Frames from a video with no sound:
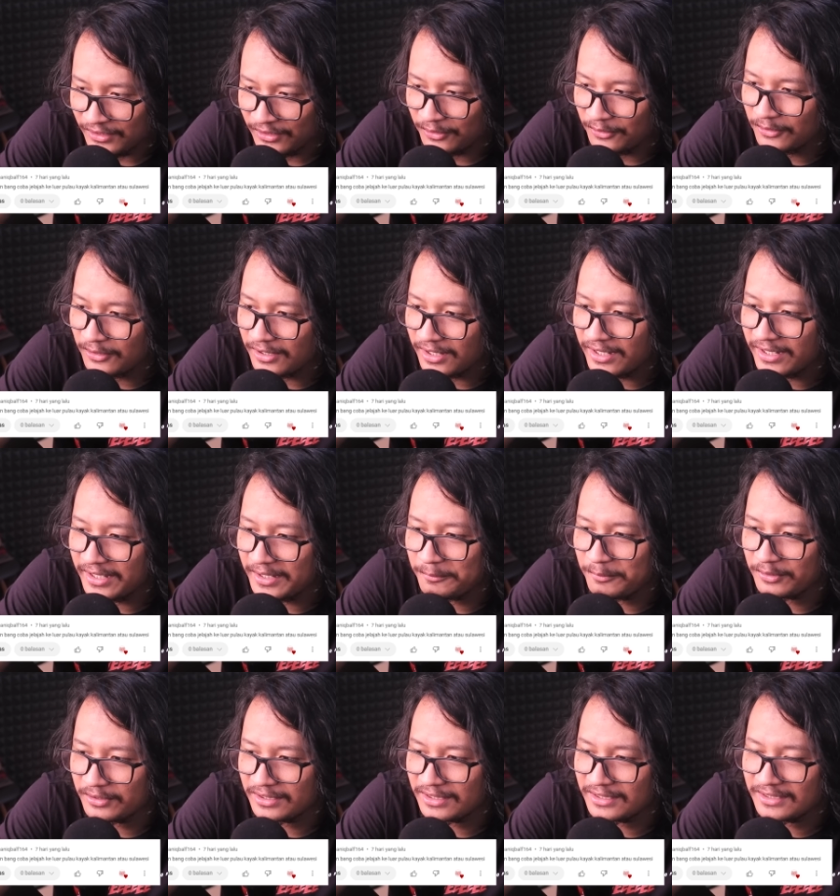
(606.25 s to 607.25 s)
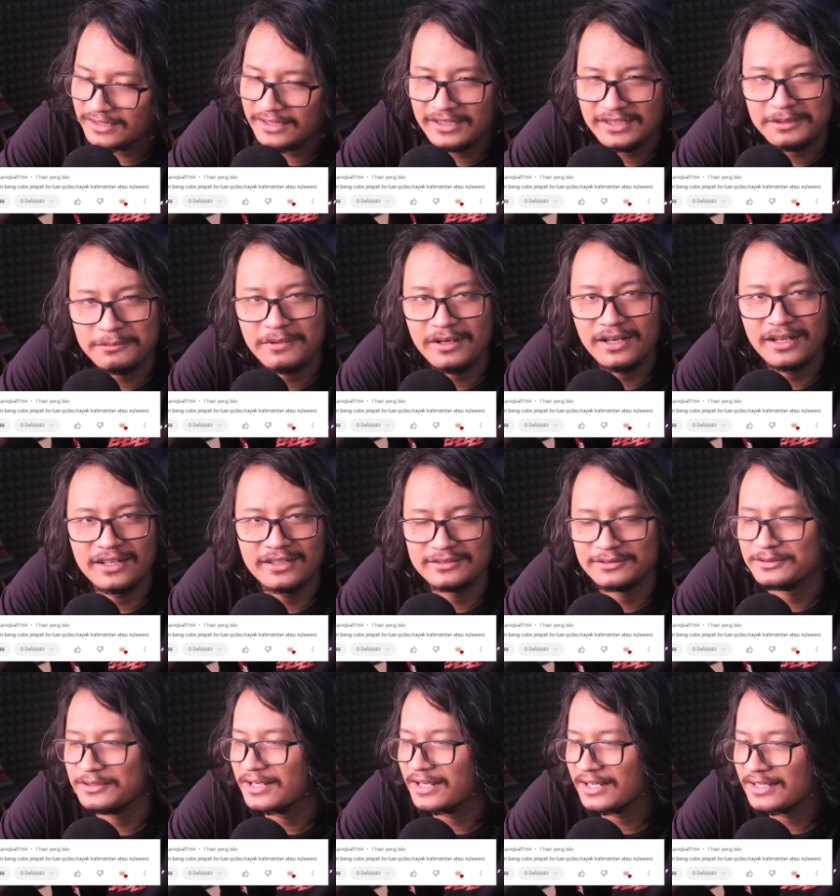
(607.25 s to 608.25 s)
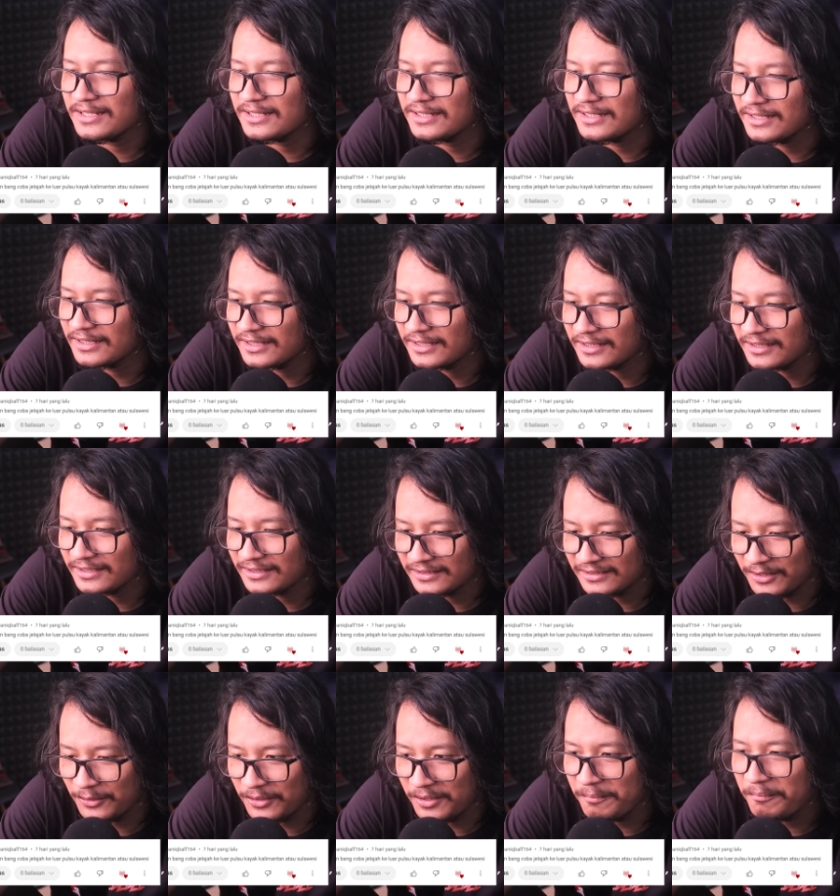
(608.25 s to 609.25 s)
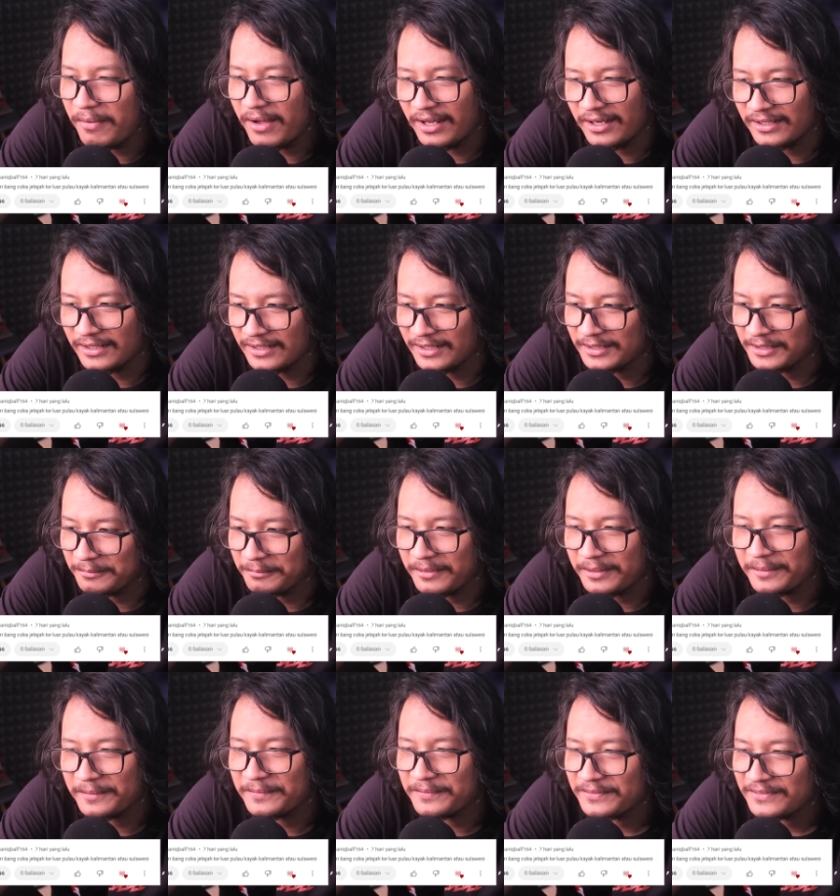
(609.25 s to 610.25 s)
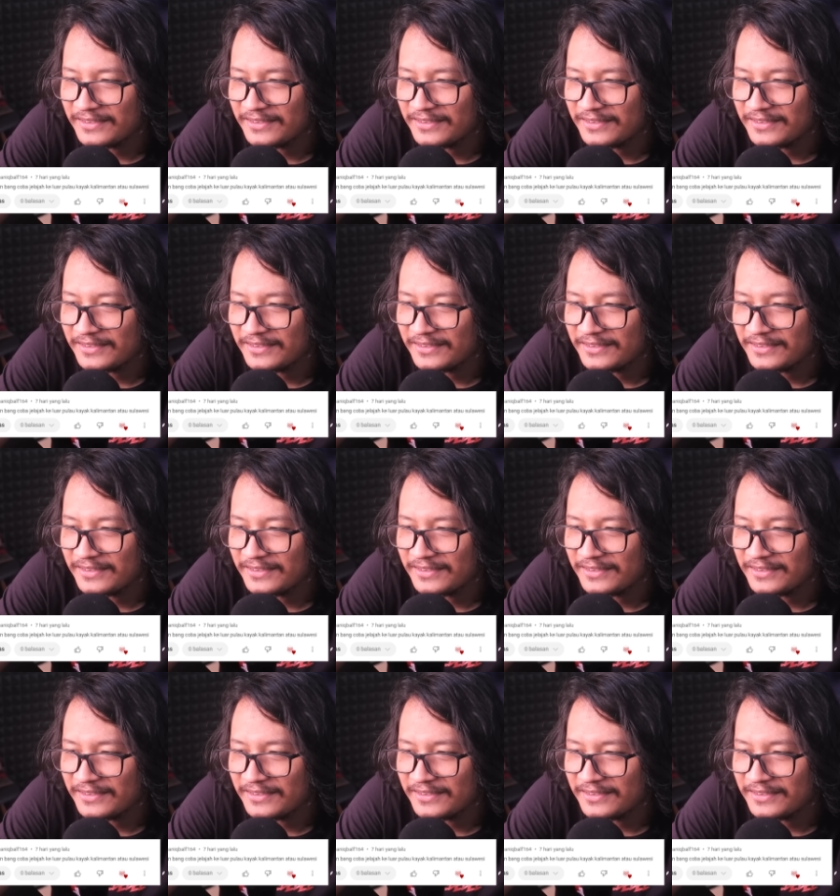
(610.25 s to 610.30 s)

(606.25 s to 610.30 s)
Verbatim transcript: kalau enggak ya mungkin kita bakal sudah aja di tahun depan gitu men.